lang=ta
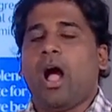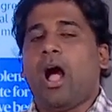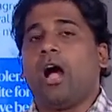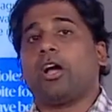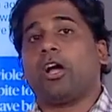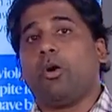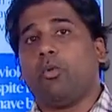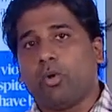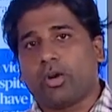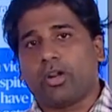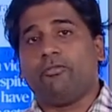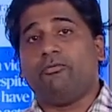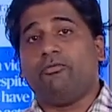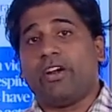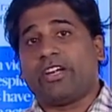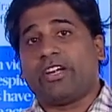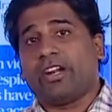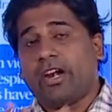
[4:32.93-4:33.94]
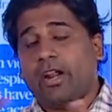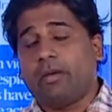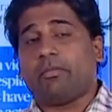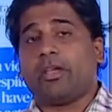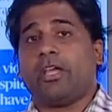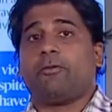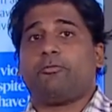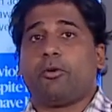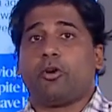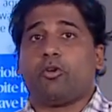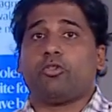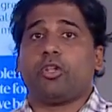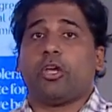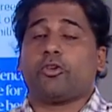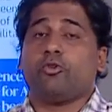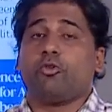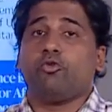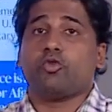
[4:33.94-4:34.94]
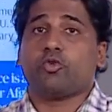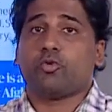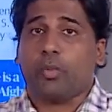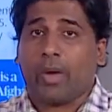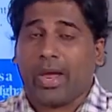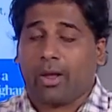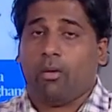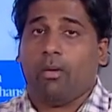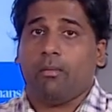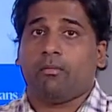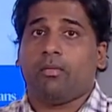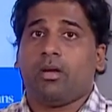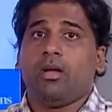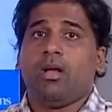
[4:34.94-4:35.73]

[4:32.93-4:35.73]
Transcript: அங்கே ஒரு வெற்றிடம் ஏற்படும் அந்த ஹியூஜ் வேக்கம்